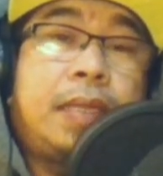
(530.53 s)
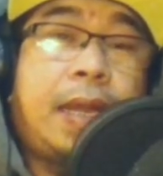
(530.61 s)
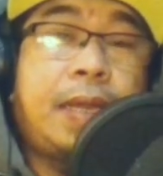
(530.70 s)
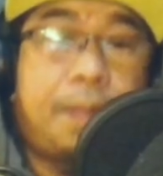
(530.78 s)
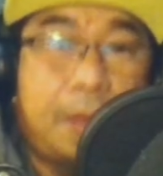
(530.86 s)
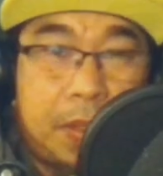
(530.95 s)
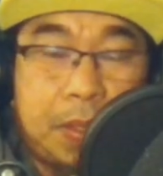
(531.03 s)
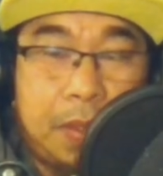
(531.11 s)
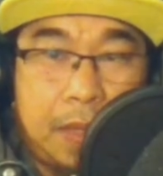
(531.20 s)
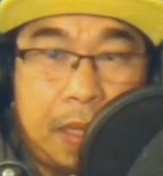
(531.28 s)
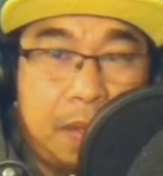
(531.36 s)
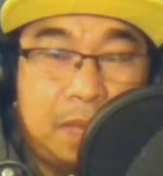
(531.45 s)
dahil napanood
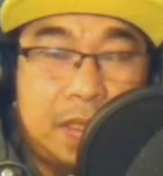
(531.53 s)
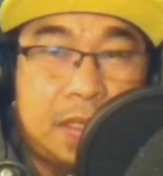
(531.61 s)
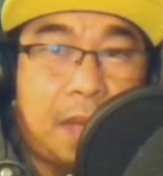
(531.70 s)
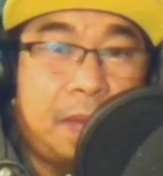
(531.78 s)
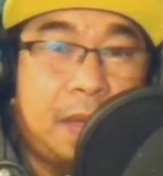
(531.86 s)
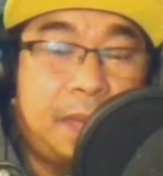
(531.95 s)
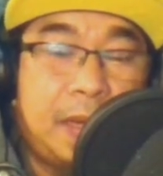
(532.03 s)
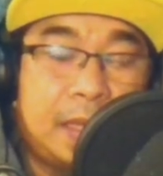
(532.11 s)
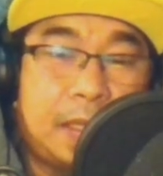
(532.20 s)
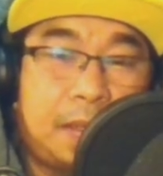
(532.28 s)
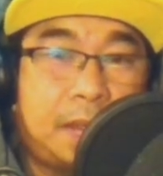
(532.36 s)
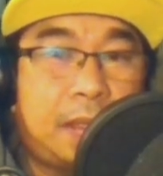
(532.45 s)
ko yung kay Bistak
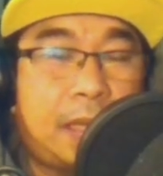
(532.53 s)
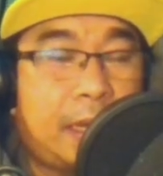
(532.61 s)
Pilipinas ano,